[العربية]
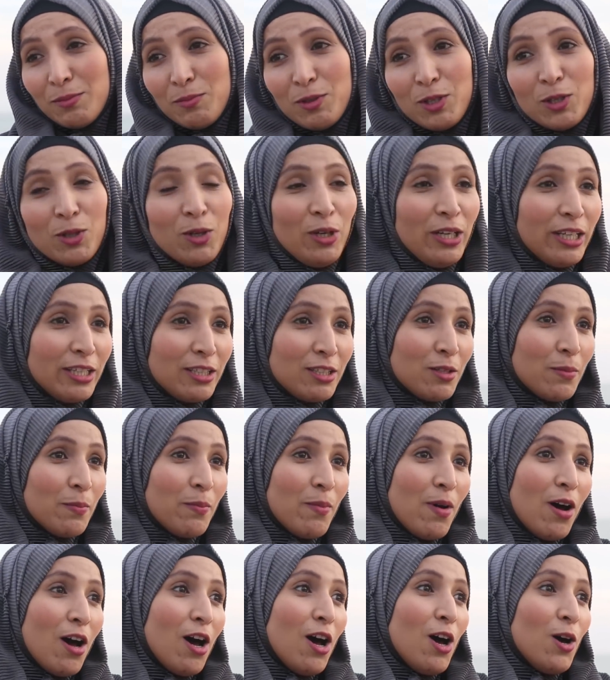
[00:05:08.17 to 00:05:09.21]
مليوحين
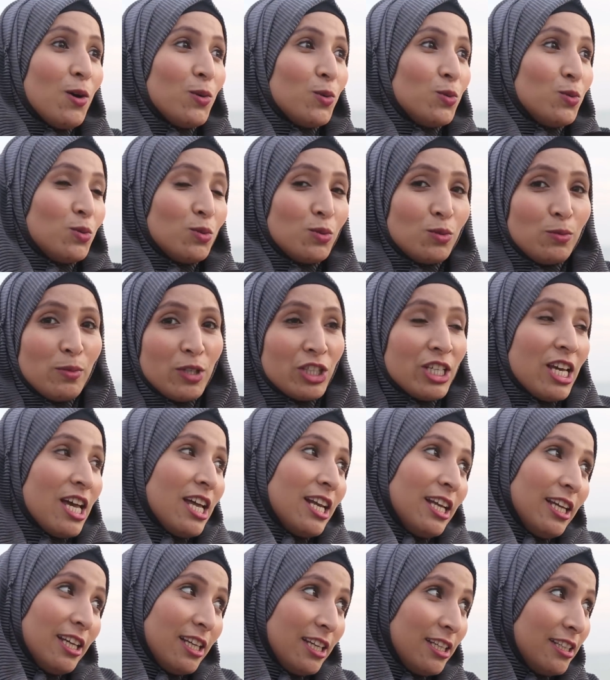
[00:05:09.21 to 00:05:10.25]
تما
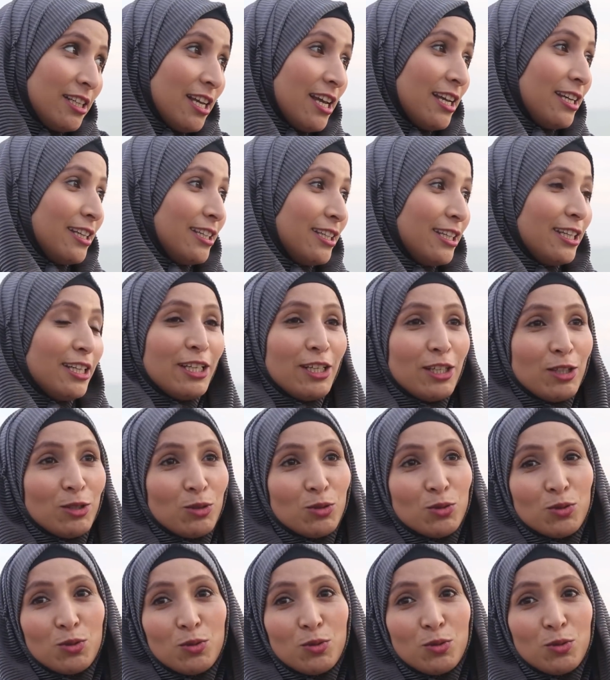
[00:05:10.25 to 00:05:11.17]
والمشاريع اللي دايرين